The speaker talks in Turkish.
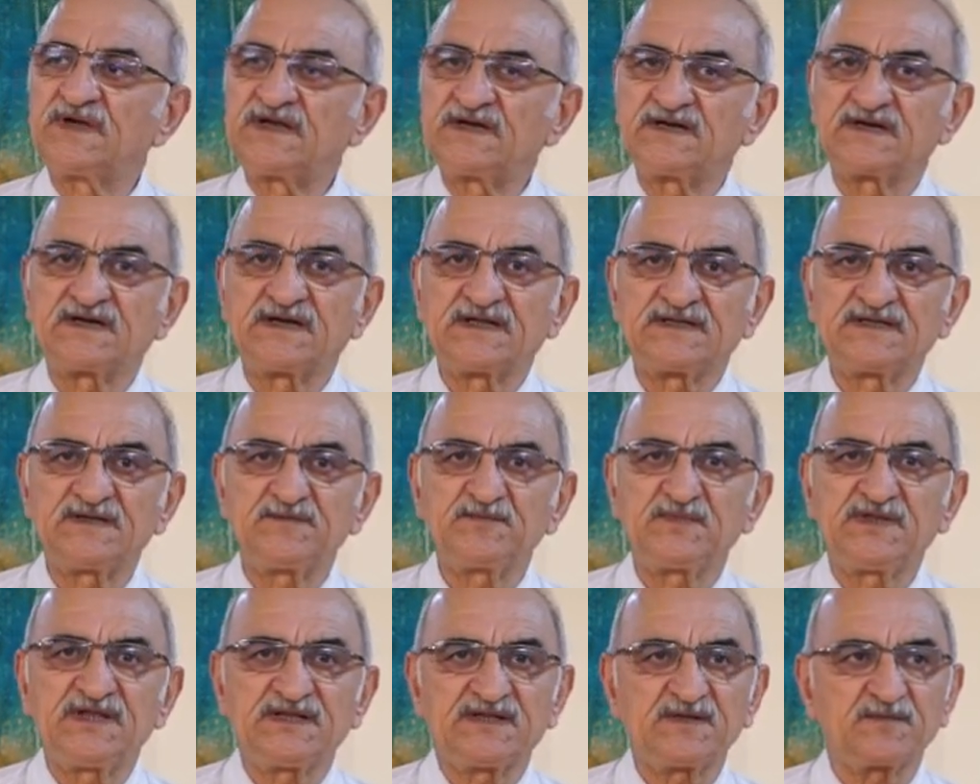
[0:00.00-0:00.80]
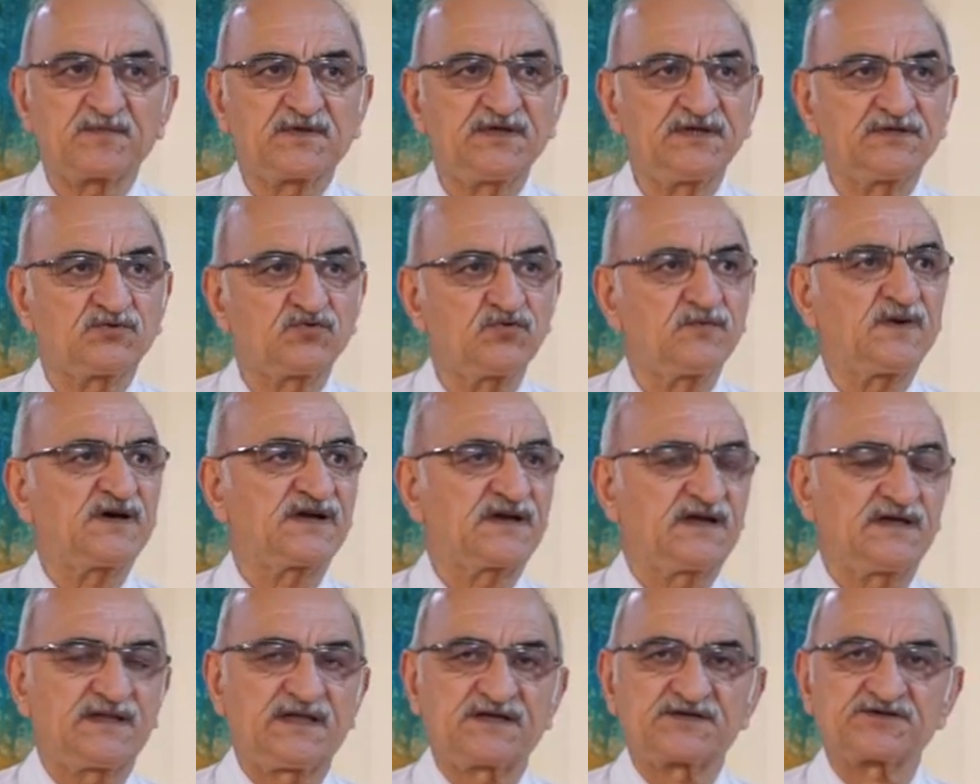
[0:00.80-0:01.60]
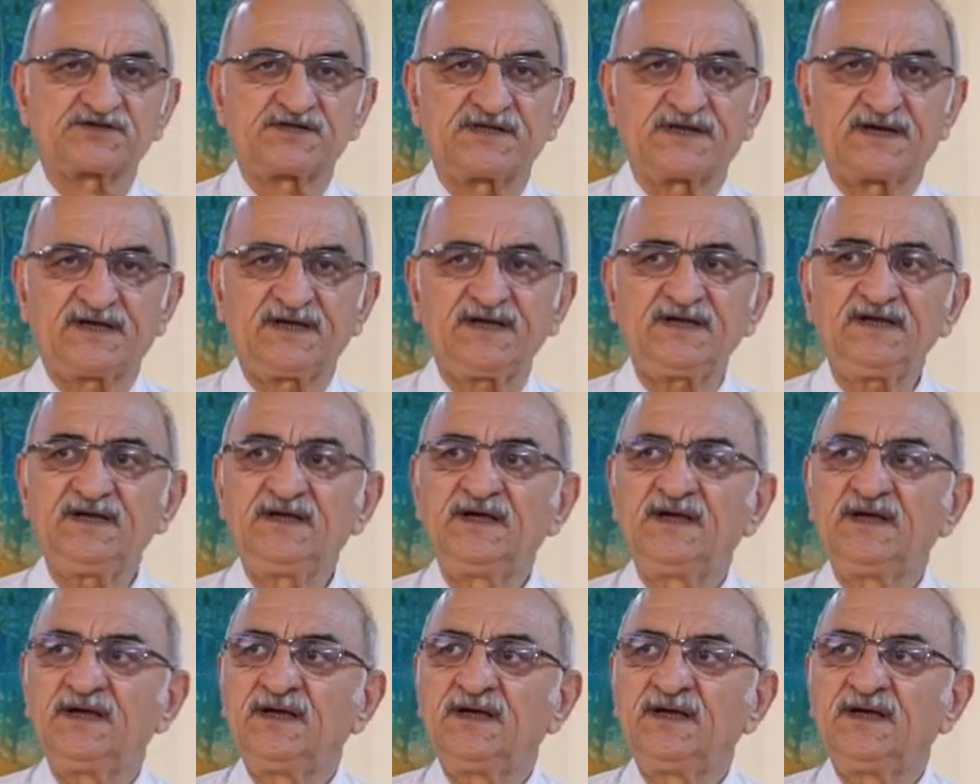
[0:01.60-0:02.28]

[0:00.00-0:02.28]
belirledim. Dedim ki tüm arkadaşlara,